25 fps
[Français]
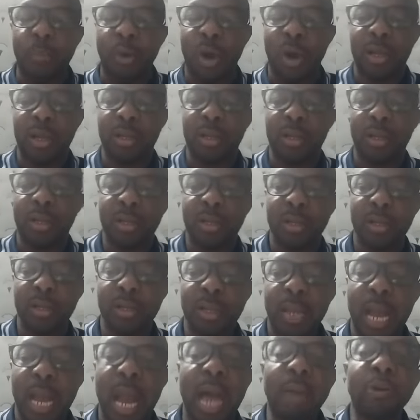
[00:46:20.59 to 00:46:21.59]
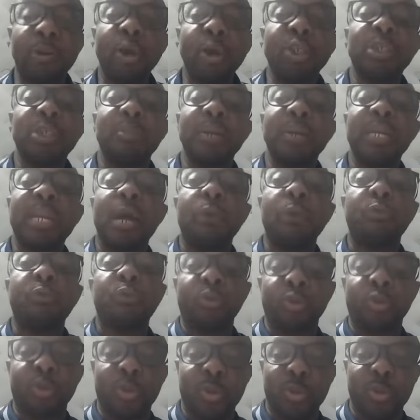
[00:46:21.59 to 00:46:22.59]
moi. Alors je me rends compte
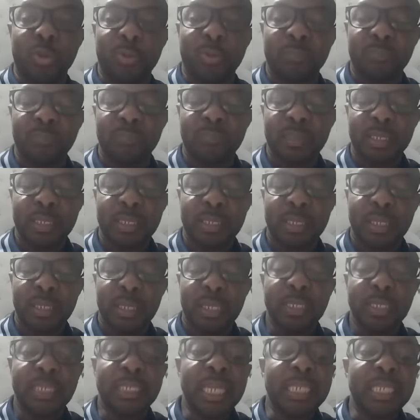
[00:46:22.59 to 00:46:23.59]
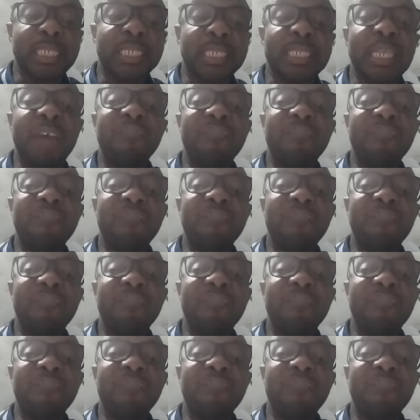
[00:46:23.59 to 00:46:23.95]
que j'ai déjà